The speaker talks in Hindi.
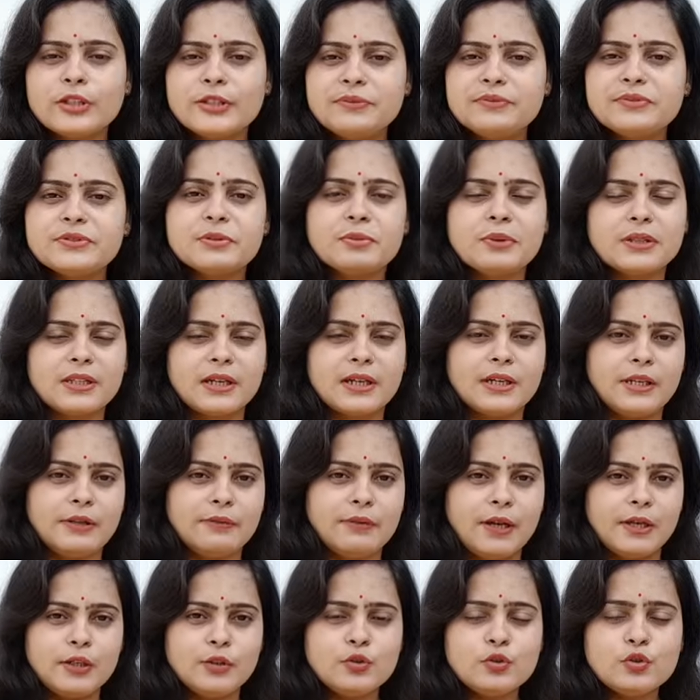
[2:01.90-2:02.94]
टिप्स बताने
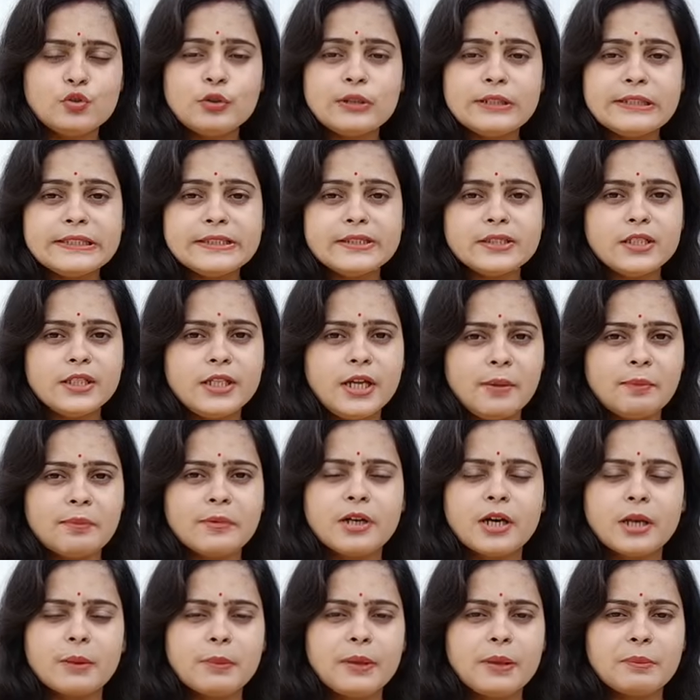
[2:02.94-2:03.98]
वाली हूँ जो ईज़िली आप
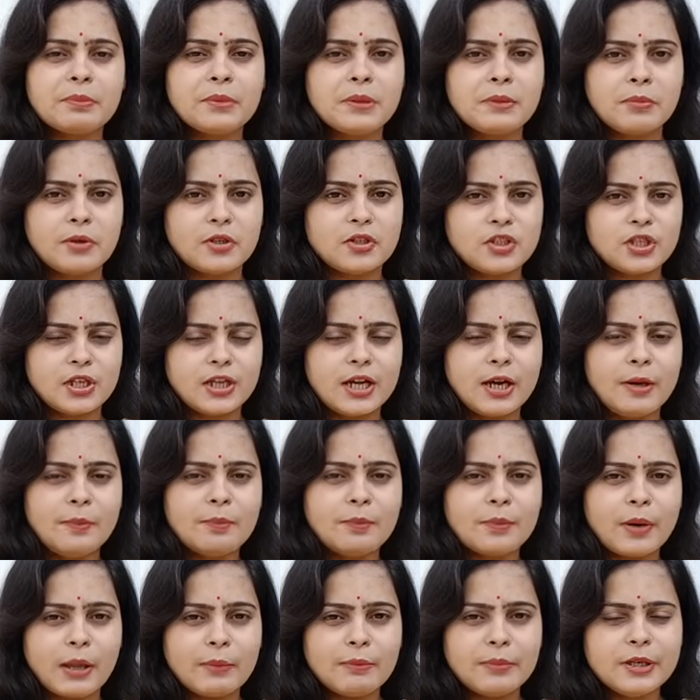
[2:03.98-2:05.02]
घर पे अपने बच्चे का
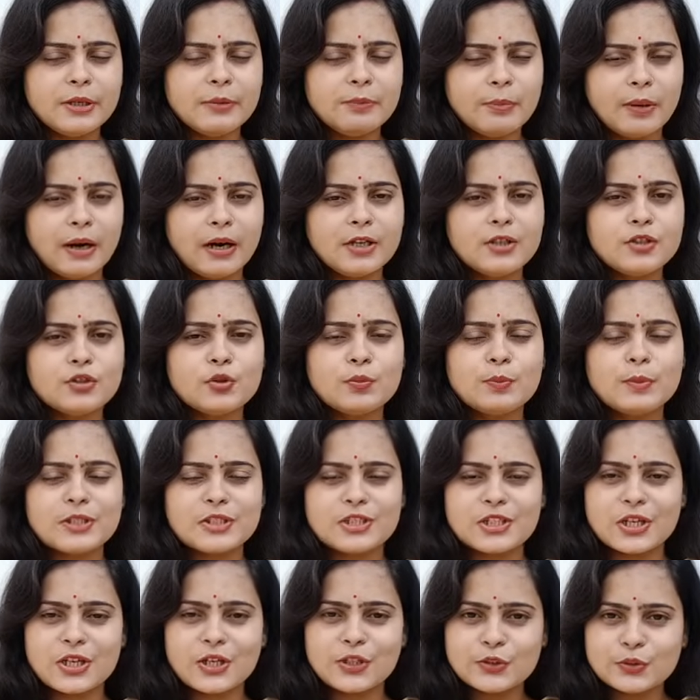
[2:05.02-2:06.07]
प्राइवेट पार्ट जो
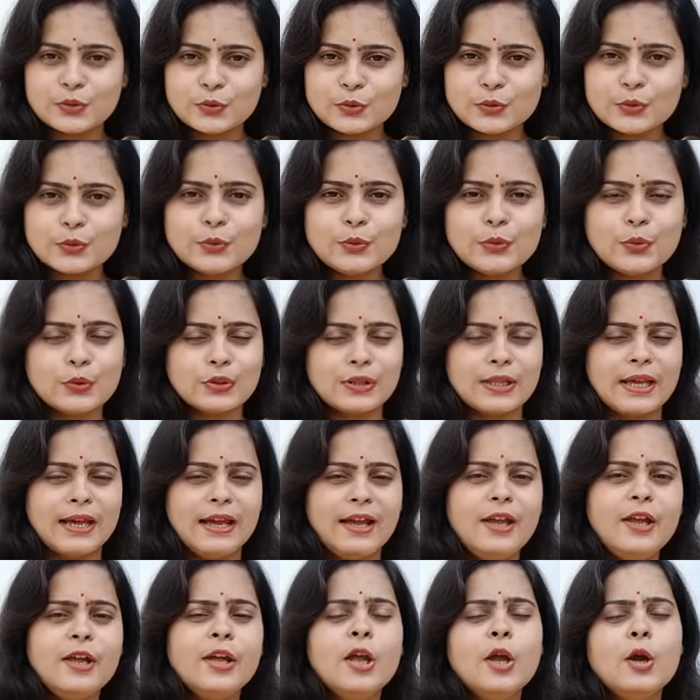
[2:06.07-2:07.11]
बच्चे का सुसु होता है